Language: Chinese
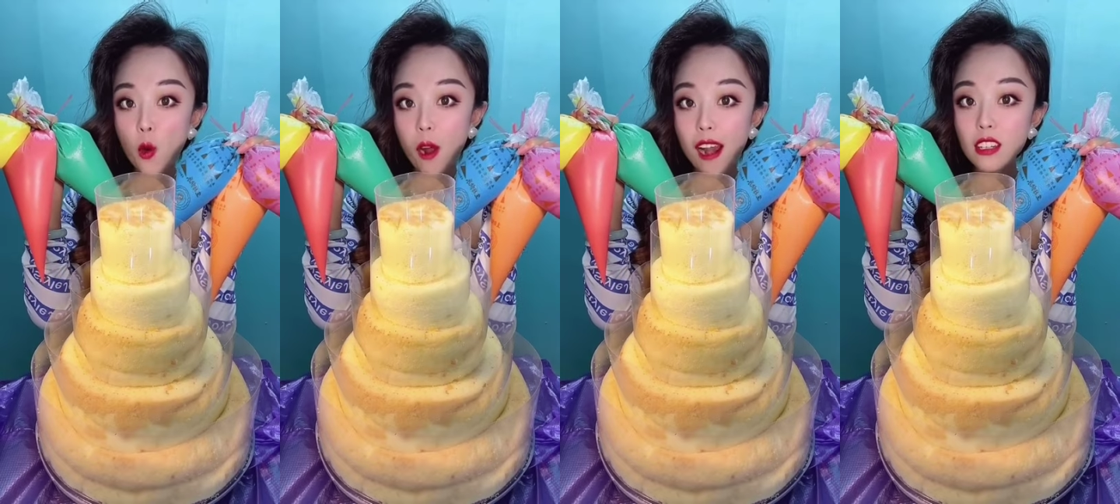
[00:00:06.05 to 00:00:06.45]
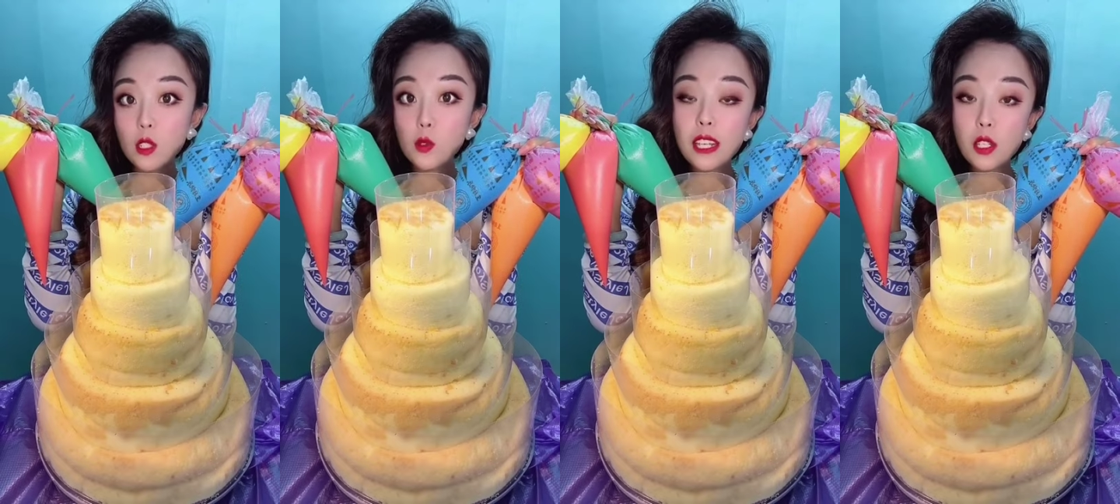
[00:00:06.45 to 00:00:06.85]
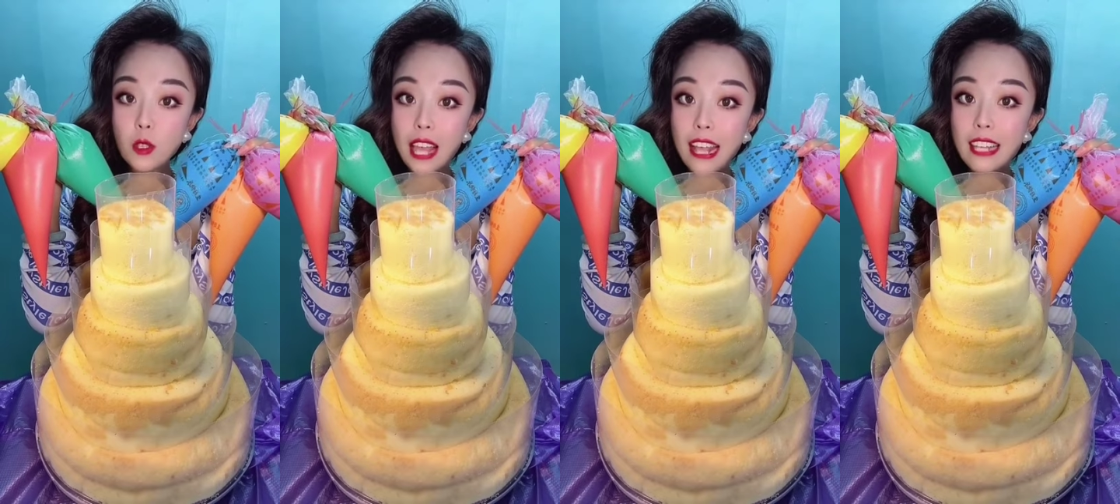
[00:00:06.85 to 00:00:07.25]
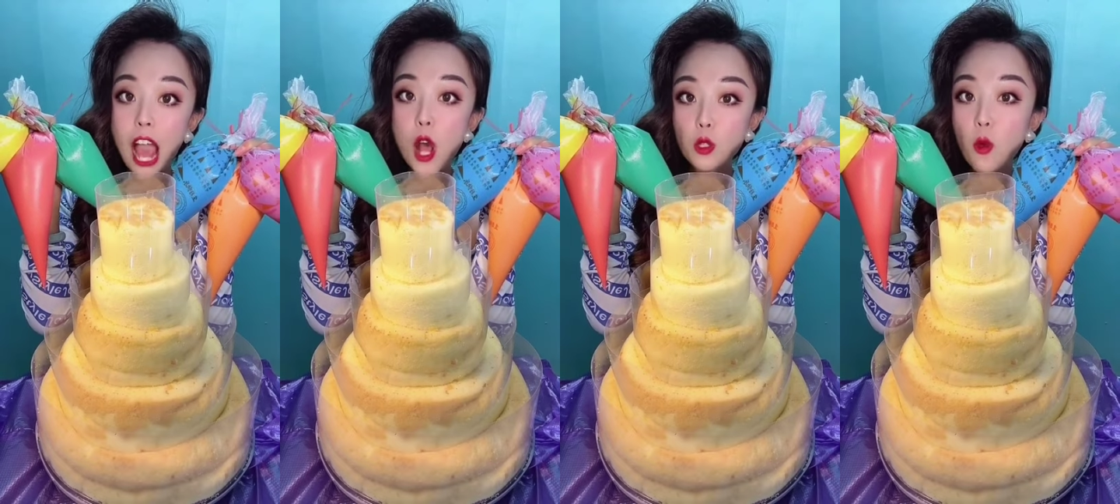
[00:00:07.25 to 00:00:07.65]
我儿子最近去参
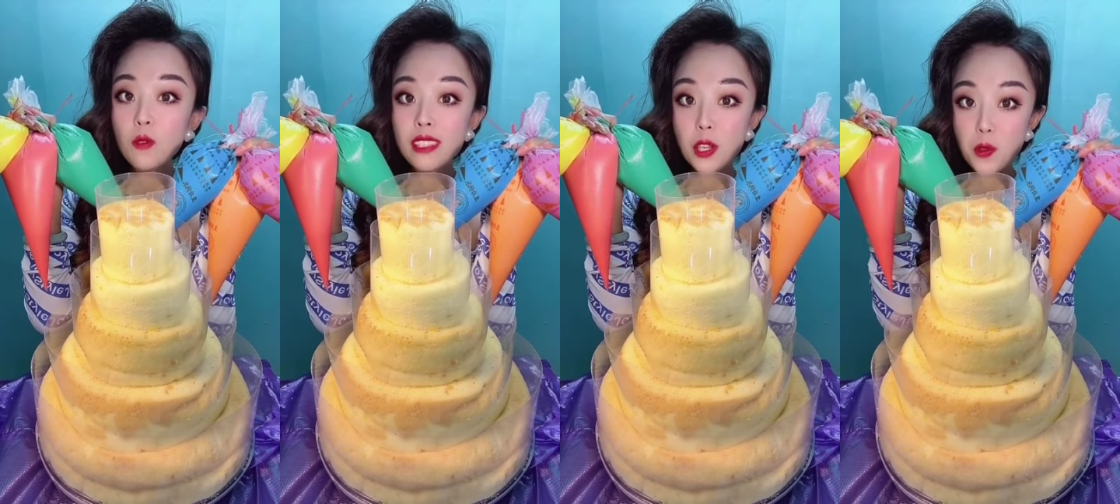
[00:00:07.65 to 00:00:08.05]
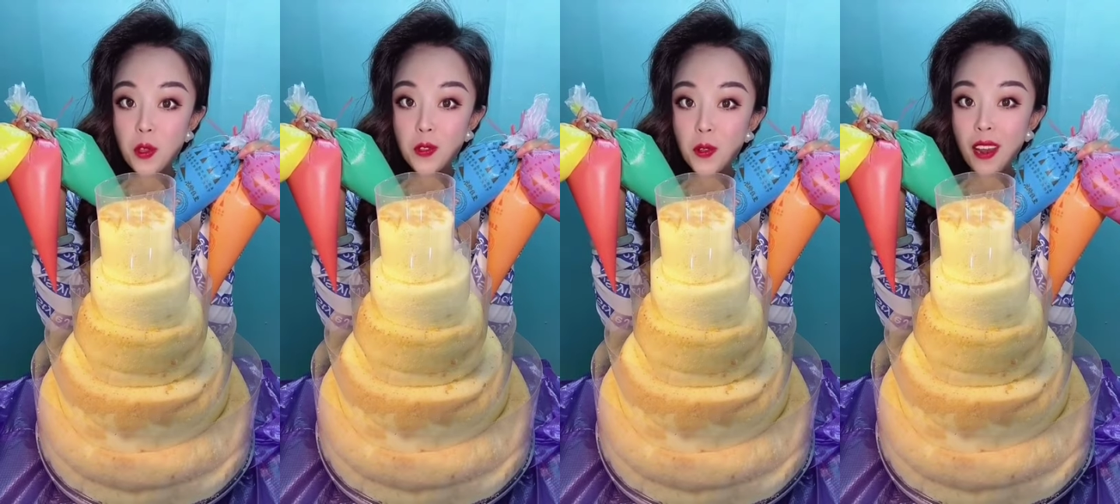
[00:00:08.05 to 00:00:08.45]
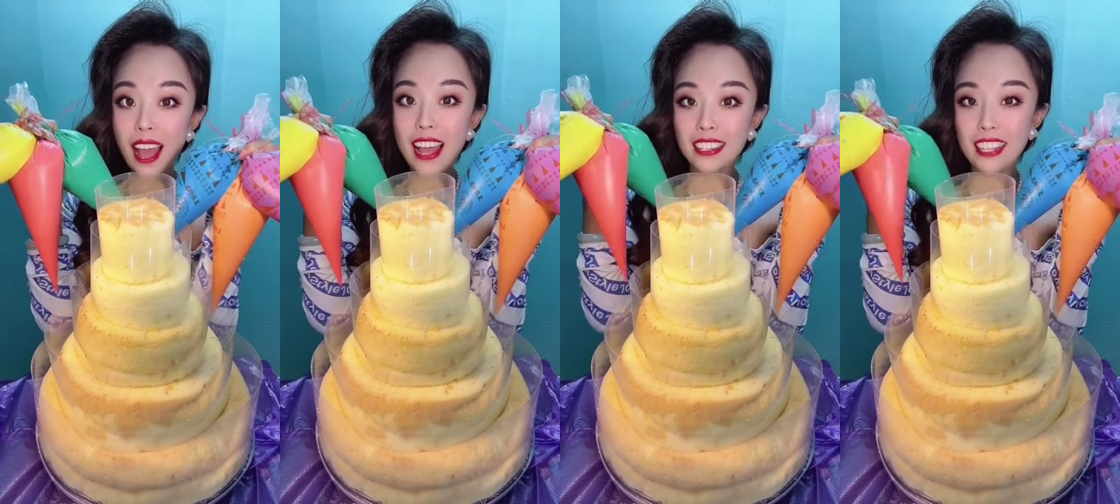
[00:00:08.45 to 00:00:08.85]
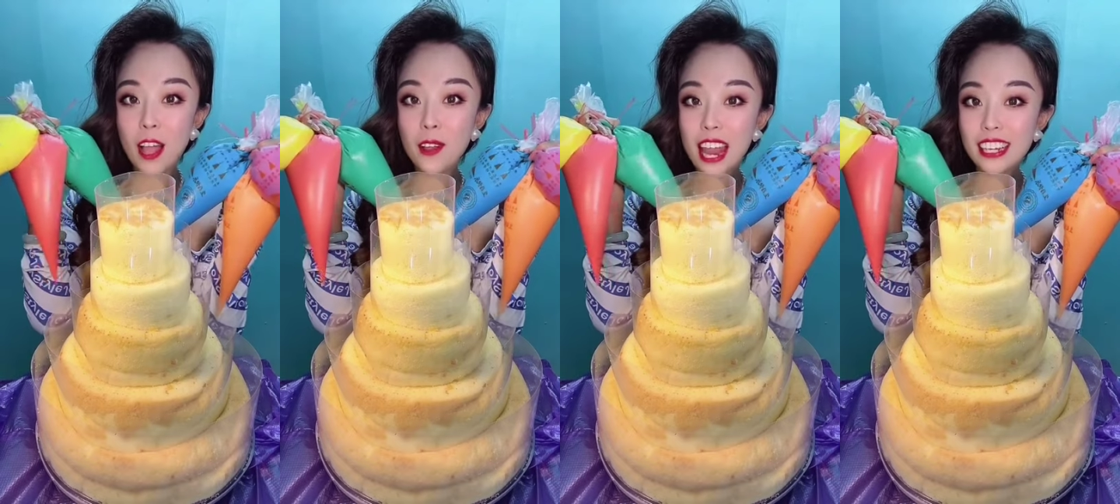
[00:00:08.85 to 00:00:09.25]
加冬季运动了，等
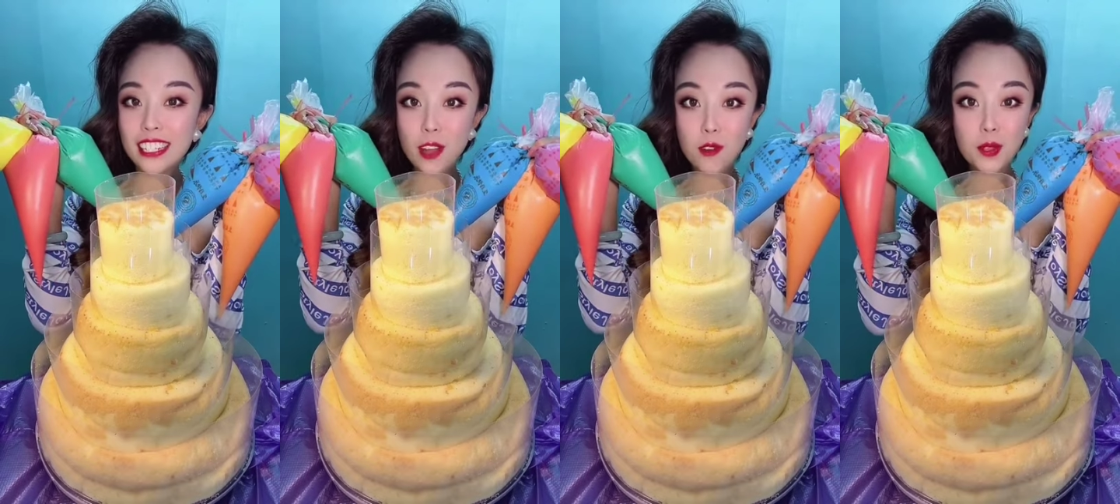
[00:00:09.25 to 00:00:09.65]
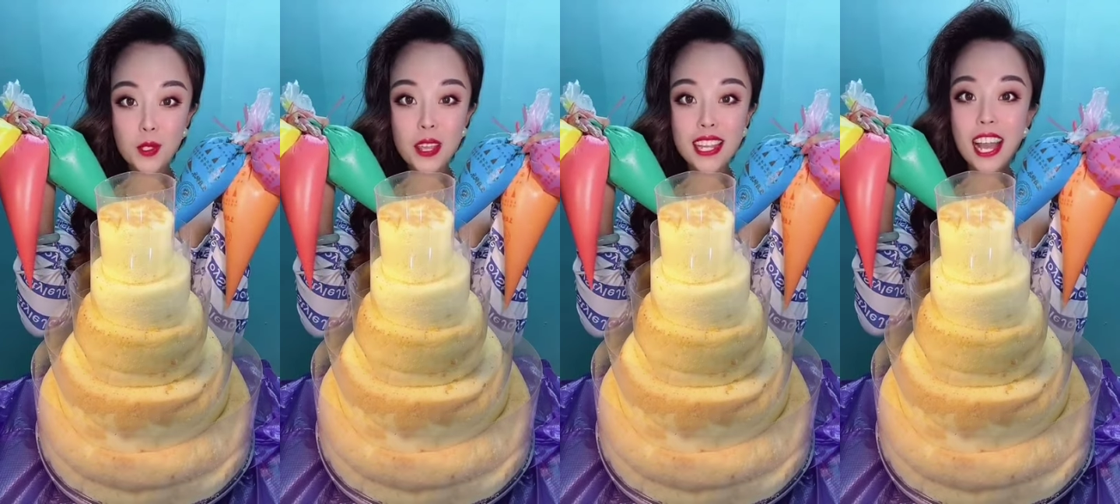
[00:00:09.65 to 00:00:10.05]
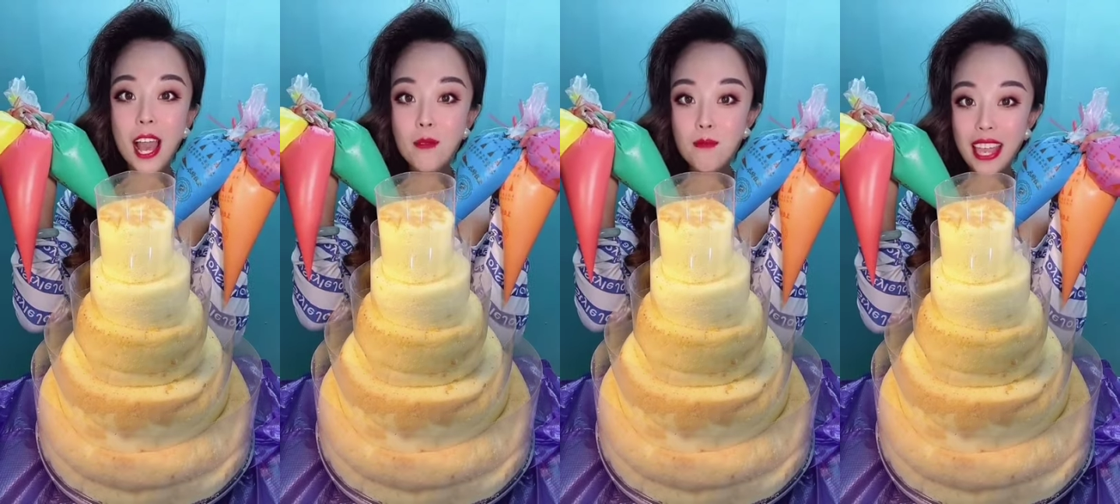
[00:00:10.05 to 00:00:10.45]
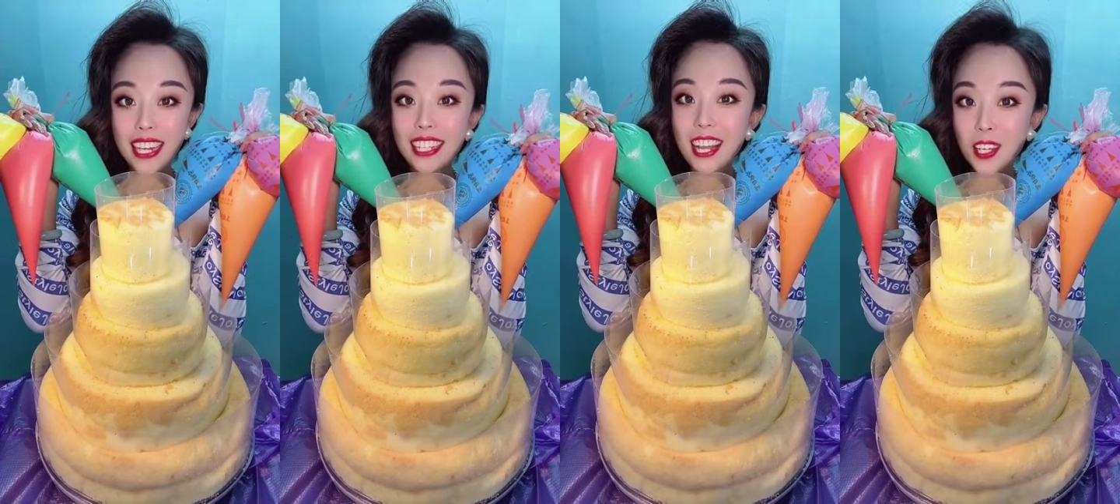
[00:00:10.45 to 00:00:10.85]
他回来之前，我们做一个
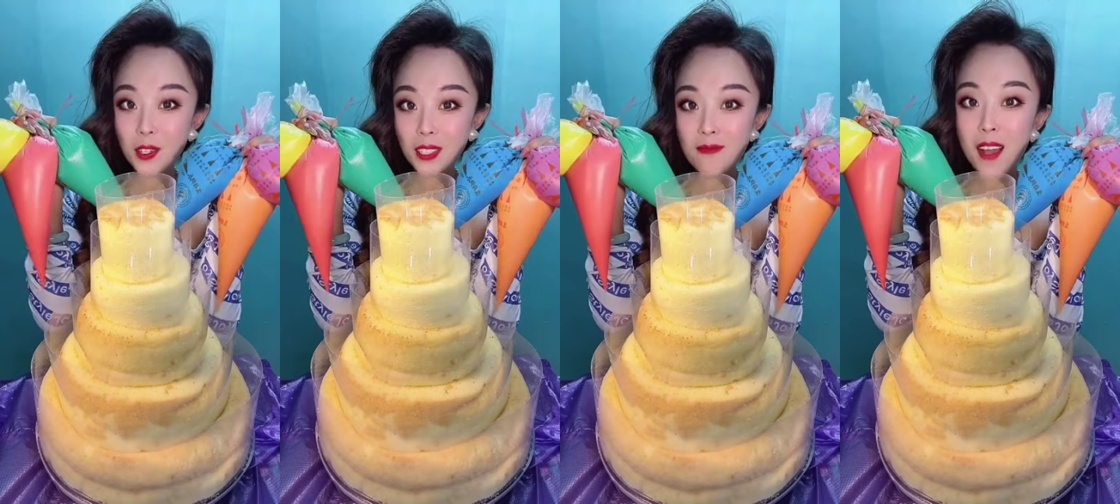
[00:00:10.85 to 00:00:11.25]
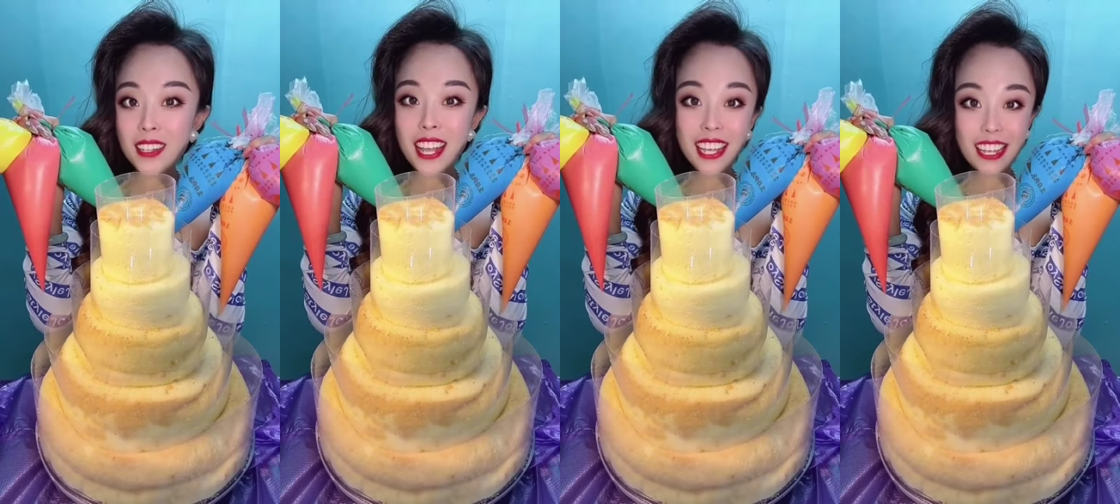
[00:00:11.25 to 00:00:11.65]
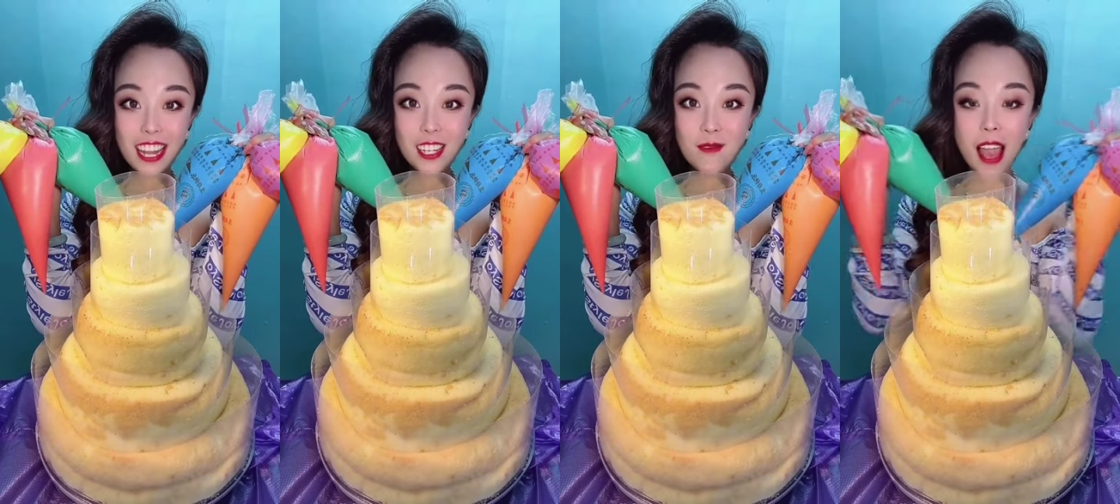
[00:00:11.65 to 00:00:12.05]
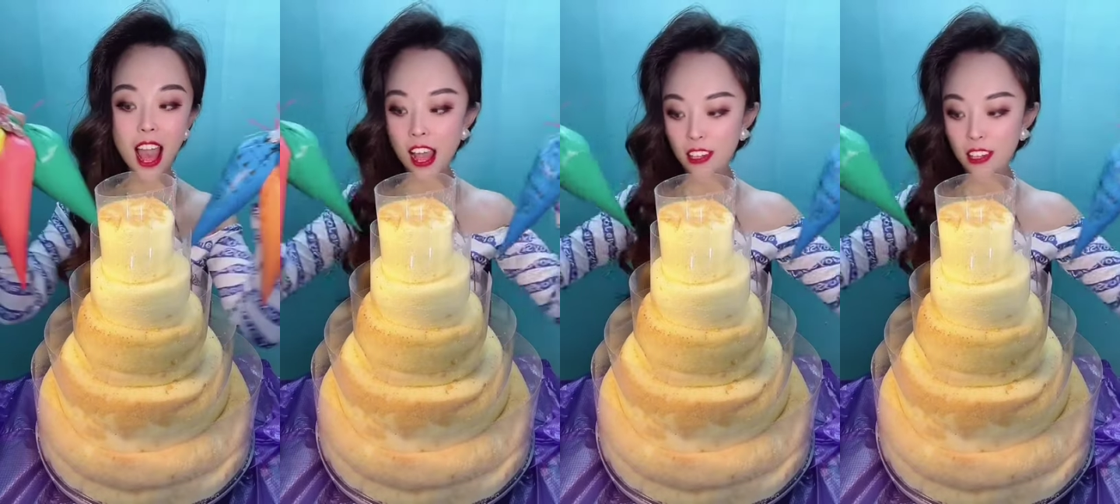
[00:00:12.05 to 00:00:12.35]
美丽的六层爆浆给他吃吧。